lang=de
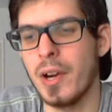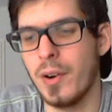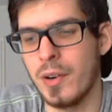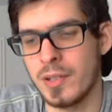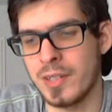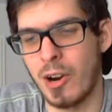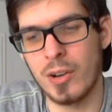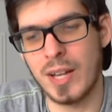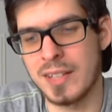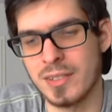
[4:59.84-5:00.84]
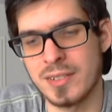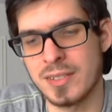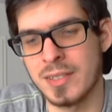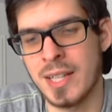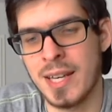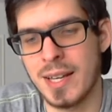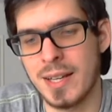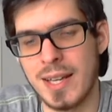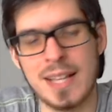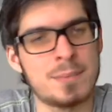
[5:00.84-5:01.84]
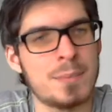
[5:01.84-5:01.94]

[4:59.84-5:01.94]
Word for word: Und auch ansonsten, es